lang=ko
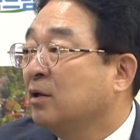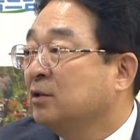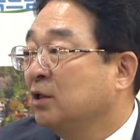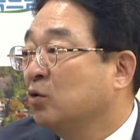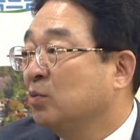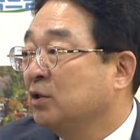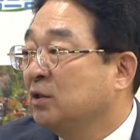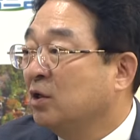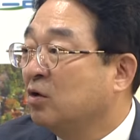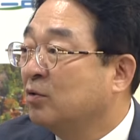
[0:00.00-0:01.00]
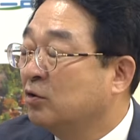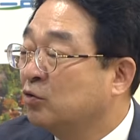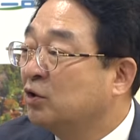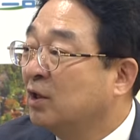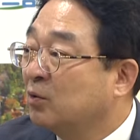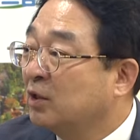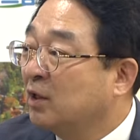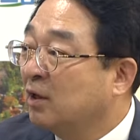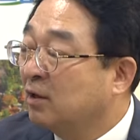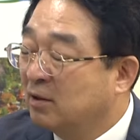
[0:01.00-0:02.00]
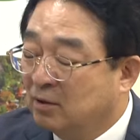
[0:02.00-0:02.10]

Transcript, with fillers: 차질 없이 사업을 추진하고 있다.